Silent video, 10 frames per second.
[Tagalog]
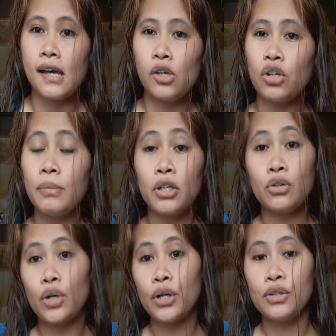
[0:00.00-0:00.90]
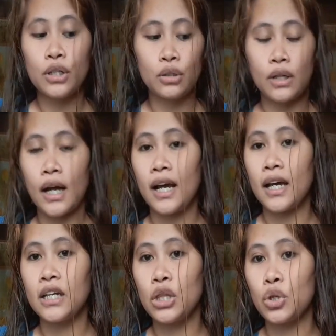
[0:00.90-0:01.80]
yun naman yung ano dito,
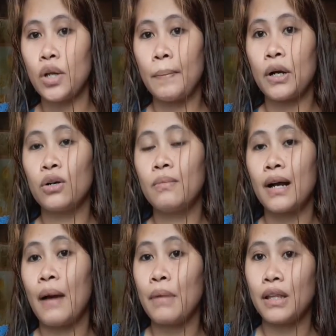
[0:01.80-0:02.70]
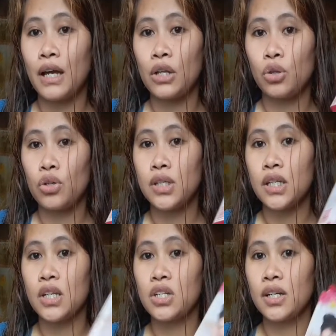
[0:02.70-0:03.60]
nakalagay dito na pag magamit ka nito, is
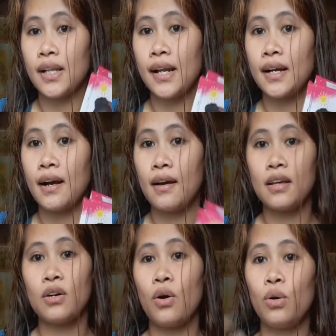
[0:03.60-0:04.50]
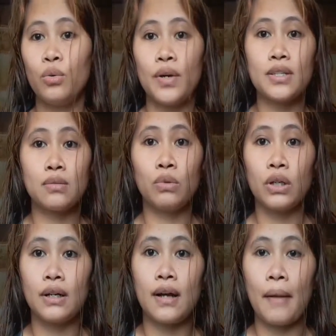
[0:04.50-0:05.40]
hindi siya talaga always, huwag
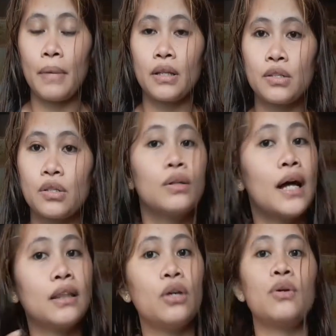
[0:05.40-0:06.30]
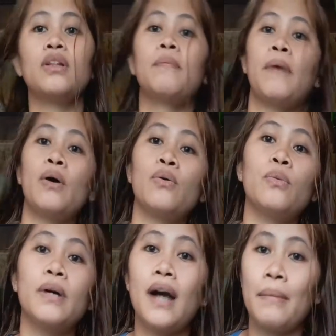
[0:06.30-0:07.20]
niya nagamit. So, dati yung hindi pa ako
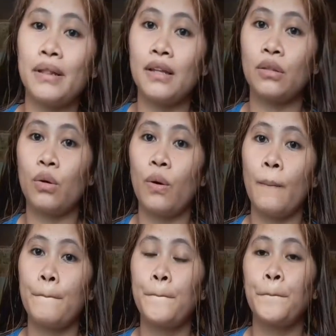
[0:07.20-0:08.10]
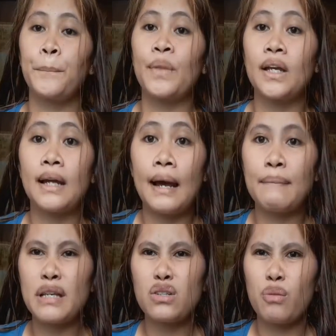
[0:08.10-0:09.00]
gumagamit nito,
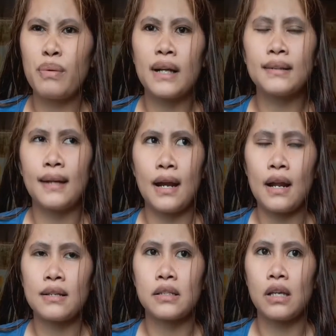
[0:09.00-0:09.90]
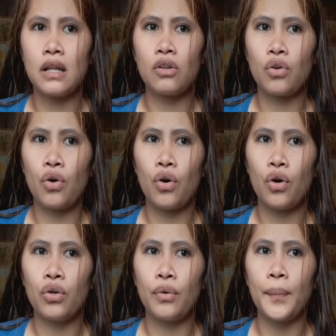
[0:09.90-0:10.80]
grabe, sobrang dry ng skin
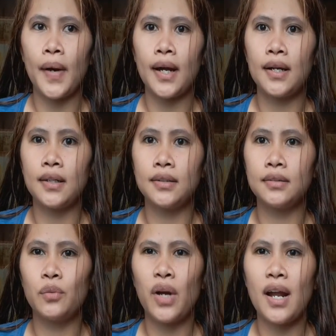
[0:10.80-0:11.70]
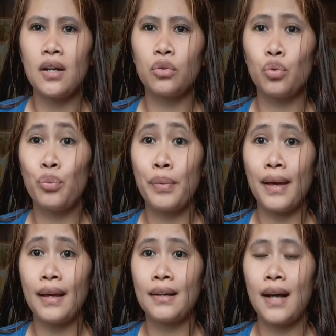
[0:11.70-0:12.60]
ko, yung parang wala ng
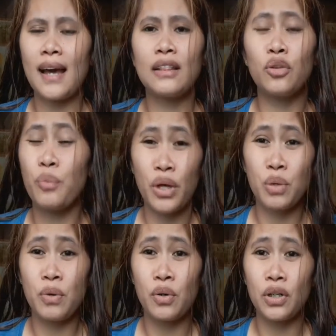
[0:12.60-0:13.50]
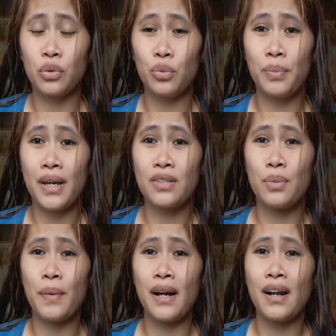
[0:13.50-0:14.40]
tubig. Kahit umiinom ako ng tubig,
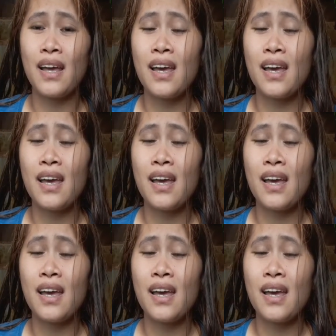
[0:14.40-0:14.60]
parang